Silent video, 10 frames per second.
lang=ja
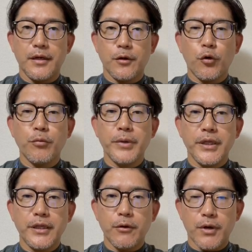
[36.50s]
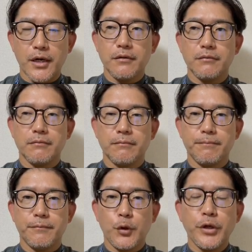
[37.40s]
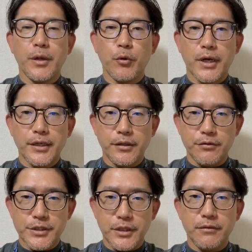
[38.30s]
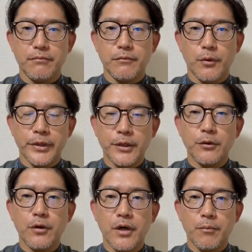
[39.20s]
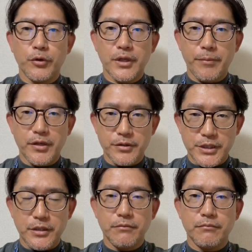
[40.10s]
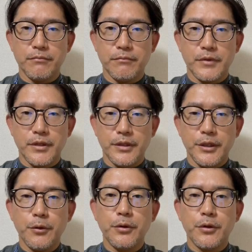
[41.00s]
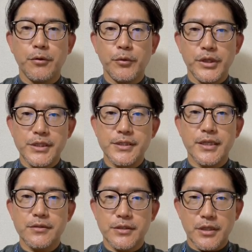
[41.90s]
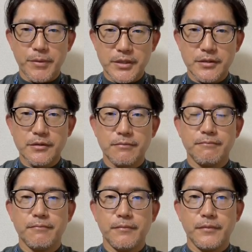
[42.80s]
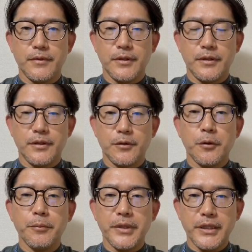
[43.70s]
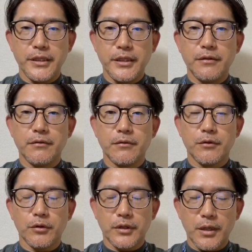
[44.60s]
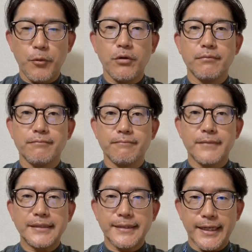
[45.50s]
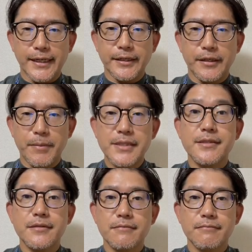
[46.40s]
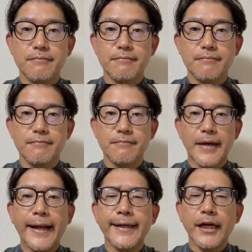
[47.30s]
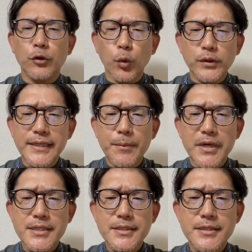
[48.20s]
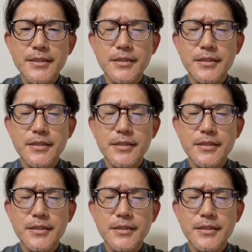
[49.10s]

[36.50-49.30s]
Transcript: コンビニではトイレも借りるしお昼ご飯も食べるし利用表も印刷してますコンビニにとっても助けられてますありがとうございます